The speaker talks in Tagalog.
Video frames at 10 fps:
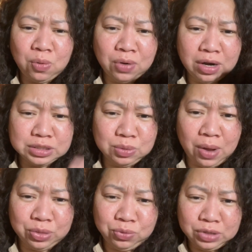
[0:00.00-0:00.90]
ko ng alas
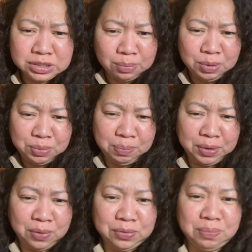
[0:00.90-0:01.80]
4, tapos
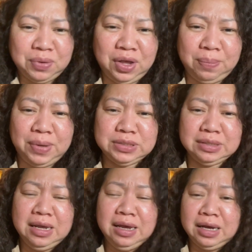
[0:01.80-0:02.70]
nagpiprepare ako ng breakfast.
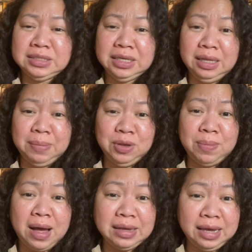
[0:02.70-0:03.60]
Kasi di ba yung
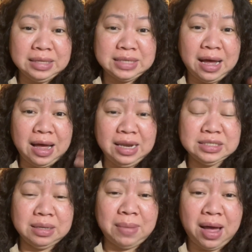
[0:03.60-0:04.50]
mga guests
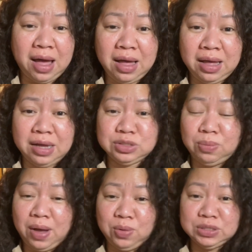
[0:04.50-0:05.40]
aalis ng maaga, so
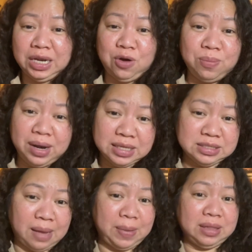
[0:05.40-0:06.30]
bago sila umalis,
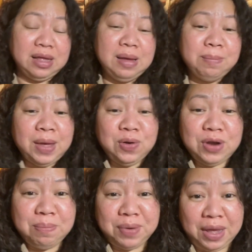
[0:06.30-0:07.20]
dapat meron
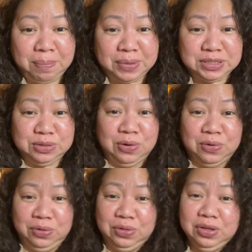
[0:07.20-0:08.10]
ng breakfast doon.